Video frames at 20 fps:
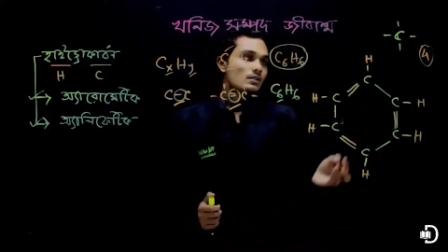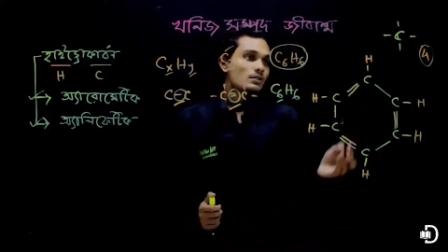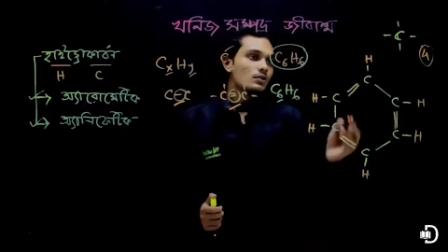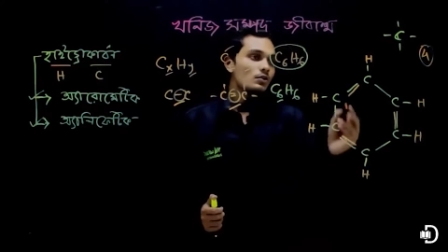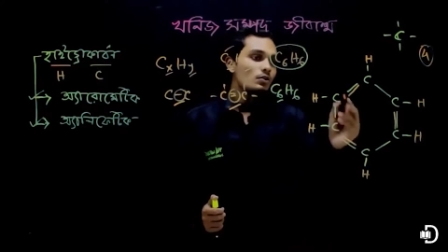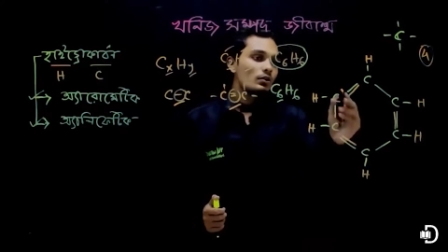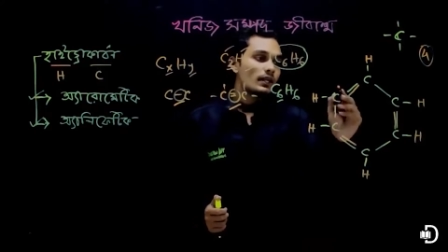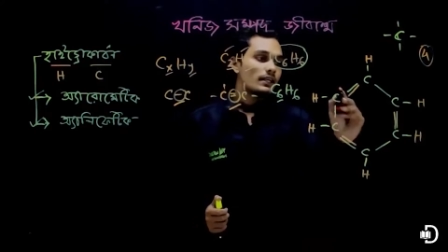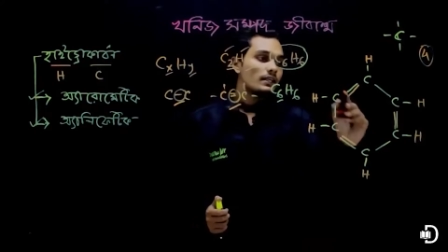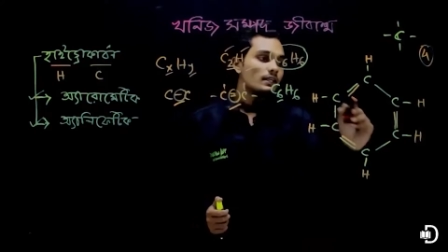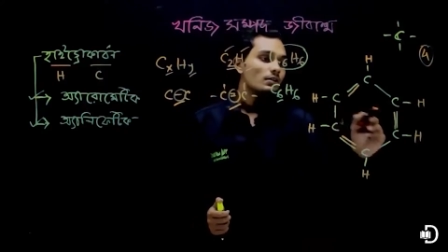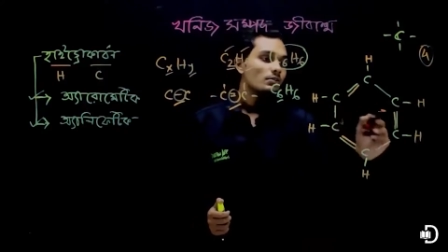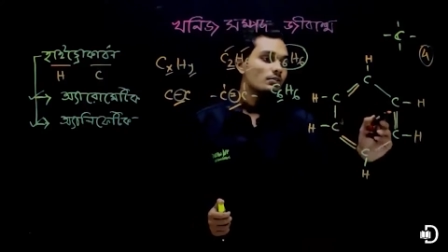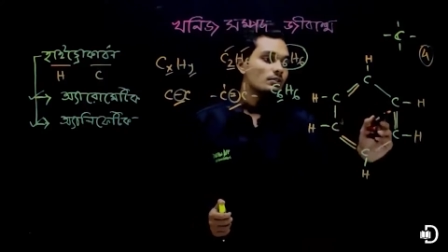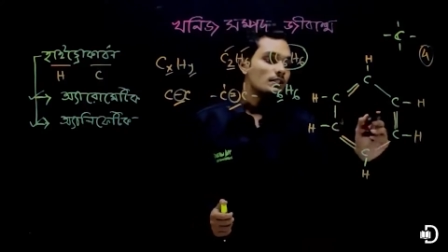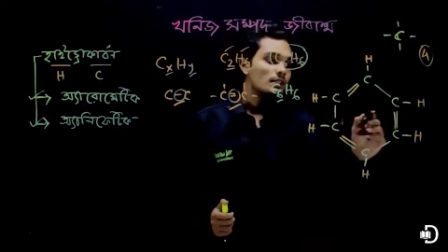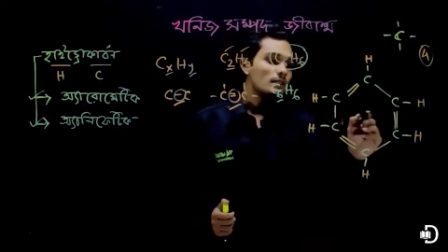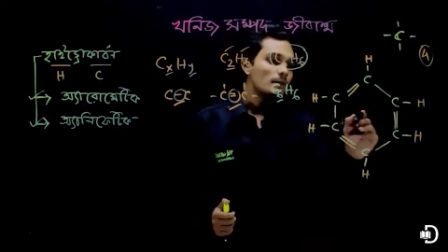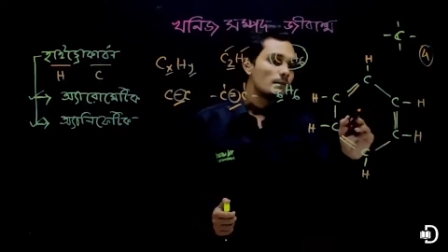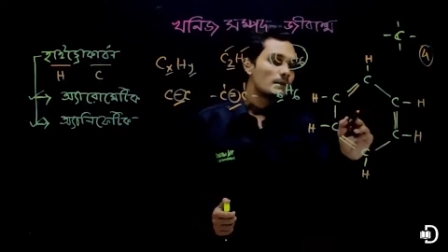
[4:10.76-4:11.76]
তো এটা
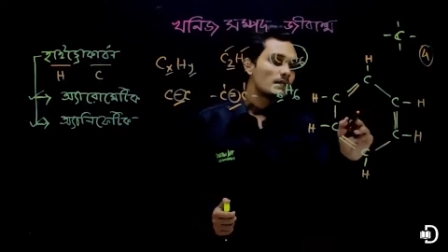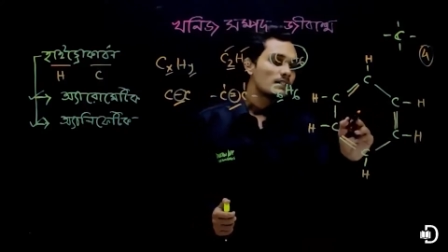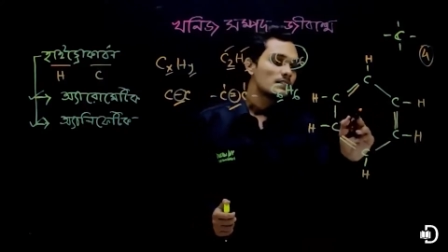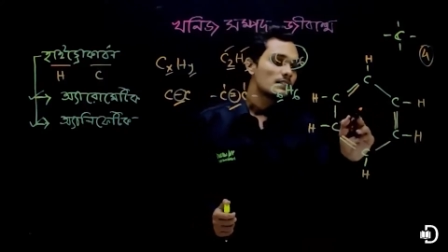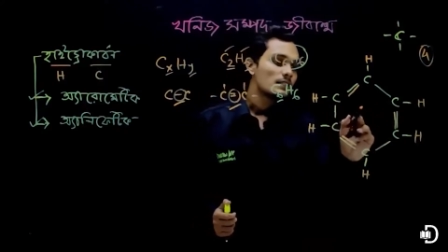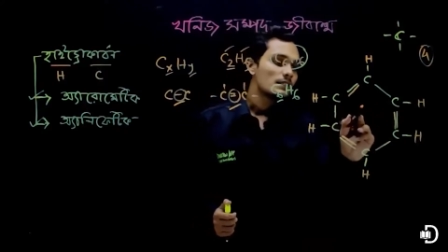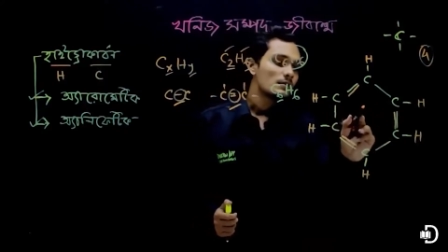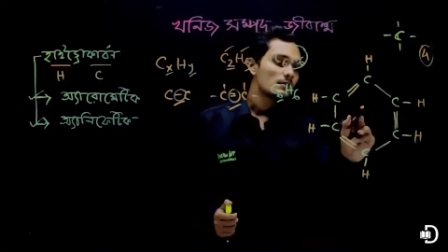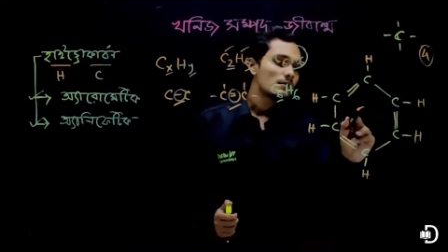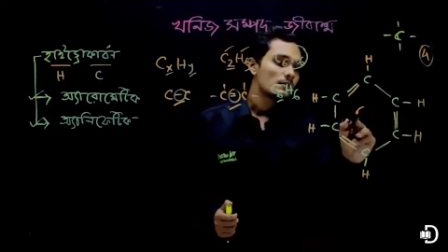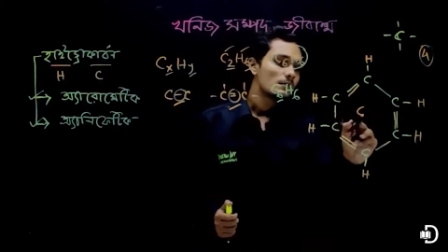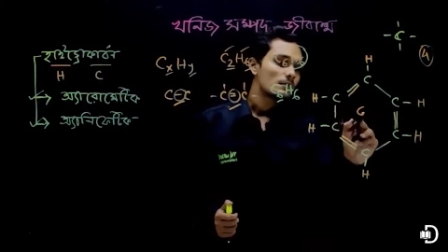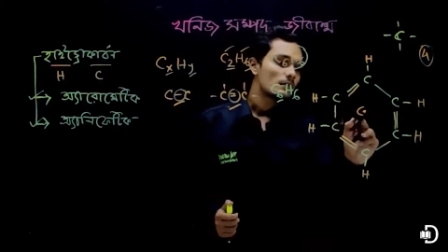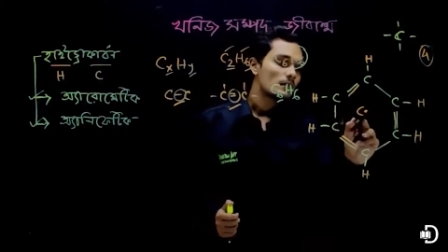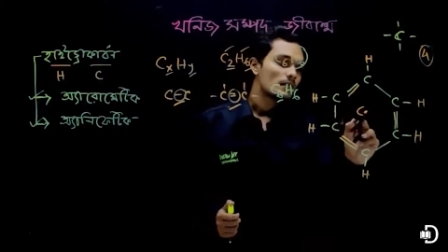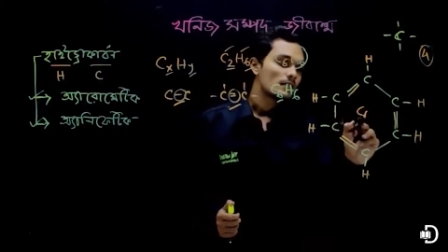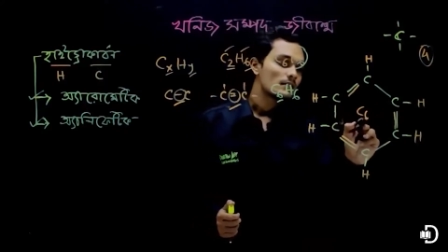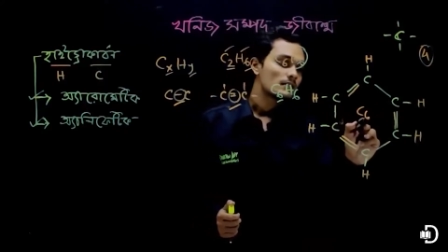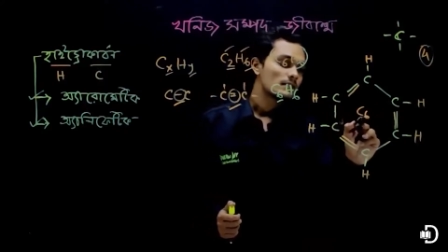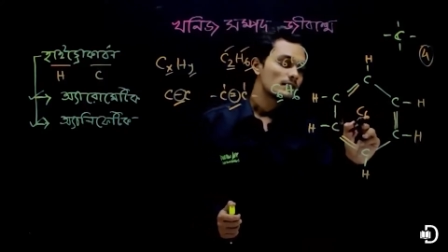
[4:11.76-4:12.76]
হচ্ছে বেঞ্জিন
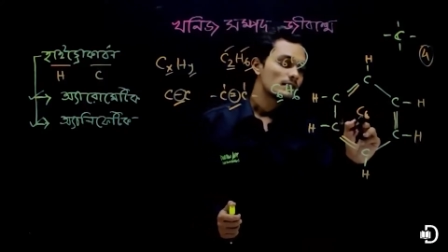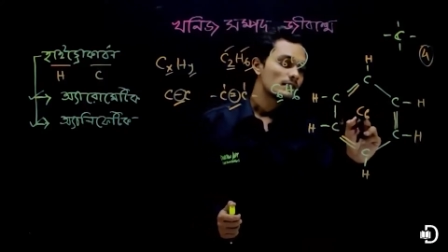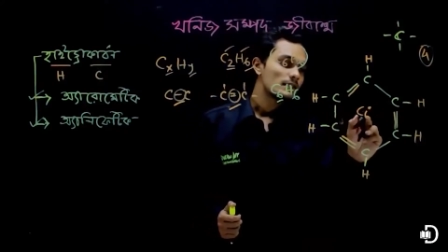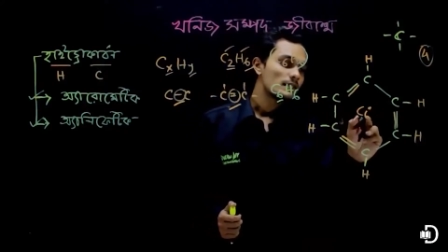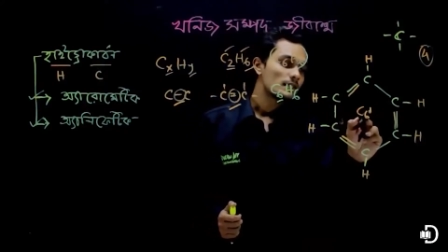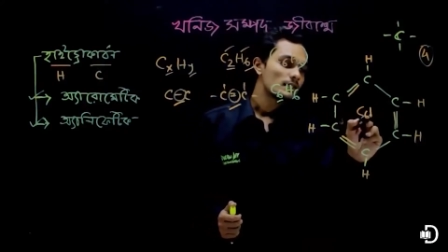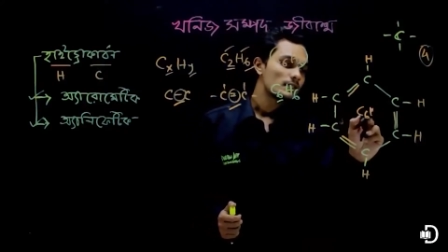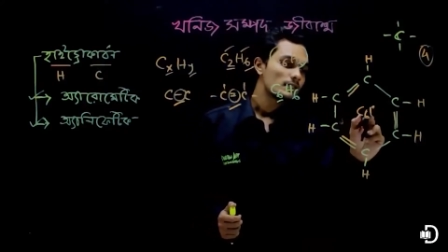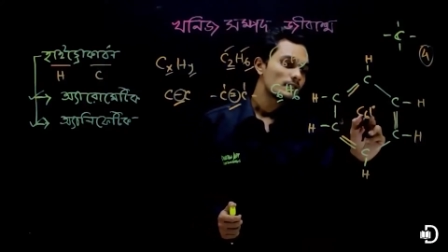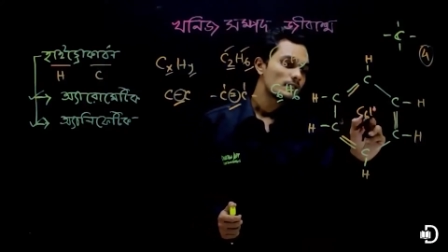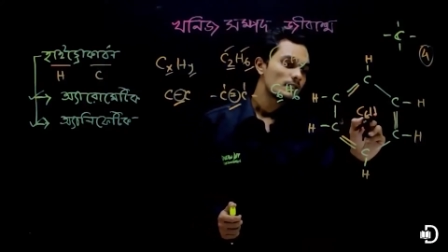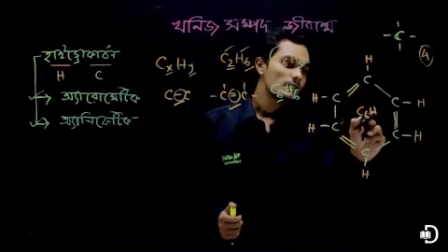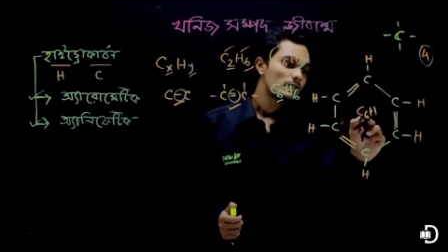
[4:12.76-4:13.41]
বা সি সিক্স